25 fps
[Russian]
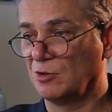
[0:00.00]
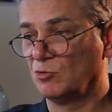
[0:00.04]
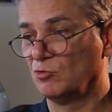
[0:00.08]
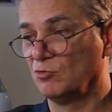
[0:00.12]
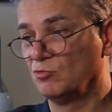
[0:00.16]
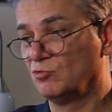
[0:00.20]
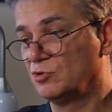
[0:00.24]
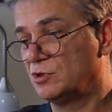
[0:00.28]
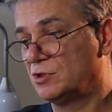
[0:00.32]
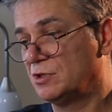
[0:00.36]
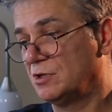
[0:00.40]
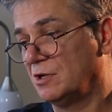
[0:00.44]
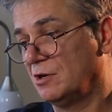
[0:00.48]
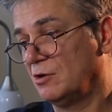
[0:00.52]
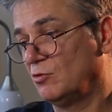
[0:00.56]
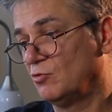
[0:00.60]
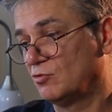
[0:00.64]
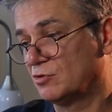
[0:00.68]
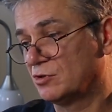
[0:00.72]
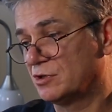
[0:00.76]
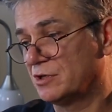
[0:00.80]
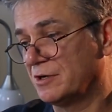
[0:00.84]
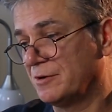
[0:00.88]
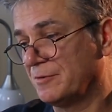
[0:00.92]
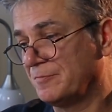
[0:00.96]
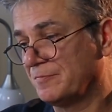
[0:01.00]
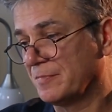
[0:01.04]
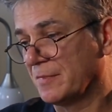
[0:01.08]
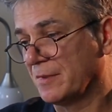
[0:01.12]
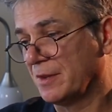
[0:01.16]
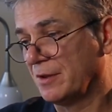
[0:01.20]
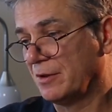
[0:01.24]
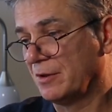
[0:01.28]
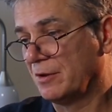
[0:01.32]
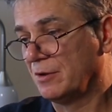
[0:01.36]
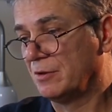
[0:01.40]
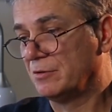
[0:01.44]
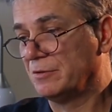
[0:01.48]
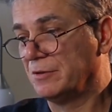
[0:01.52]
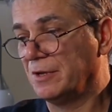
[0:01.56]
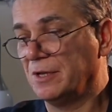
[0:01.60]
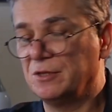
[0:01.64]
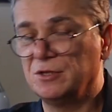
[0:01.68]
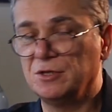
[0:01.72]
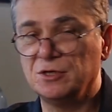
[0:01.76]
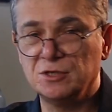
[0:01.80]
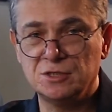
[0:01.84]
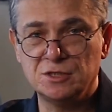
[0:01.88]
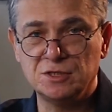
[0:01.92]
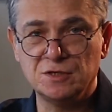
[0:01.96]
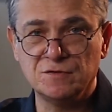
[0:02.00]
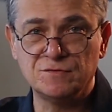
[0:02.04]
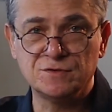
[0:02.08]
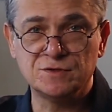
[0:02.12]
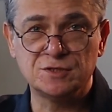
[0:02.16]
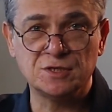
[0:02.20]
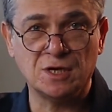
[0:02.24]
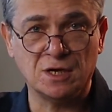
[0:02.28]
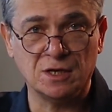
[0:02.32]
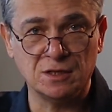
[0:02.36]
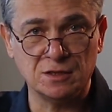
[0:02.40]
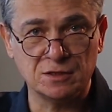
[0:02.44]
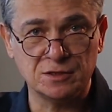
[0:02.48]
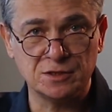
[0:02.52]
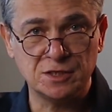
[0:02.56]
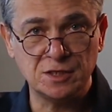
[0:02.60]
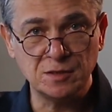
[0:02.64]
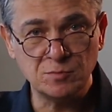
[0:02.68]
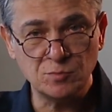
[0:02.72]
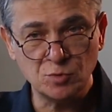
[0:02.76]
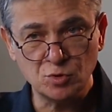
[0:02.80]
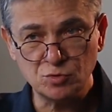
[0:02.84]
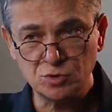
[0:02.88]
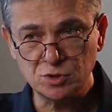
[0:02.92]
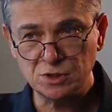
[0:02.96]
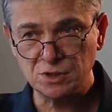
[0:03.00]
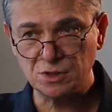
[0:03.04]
Ну, Сережа, надо идти в зал. Химию